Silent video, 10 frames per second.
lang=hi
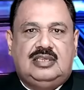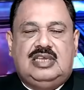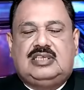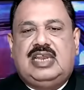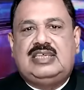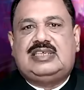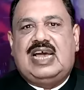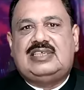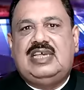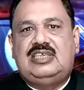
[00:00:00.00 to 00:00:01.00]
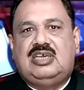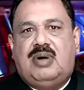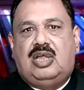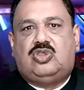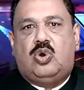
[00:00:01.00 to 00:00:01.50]
जिसने सियासी
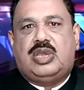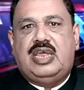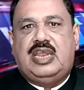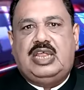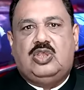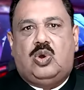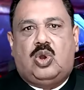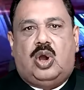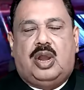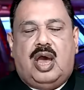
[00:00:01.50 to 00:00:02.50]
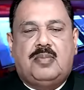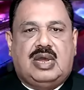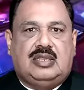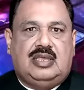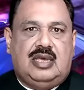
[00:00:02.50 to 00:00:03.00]
जमातों की नींदों को हराम
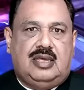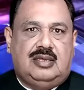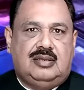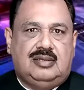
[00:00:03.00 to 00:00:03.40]
कर दिया है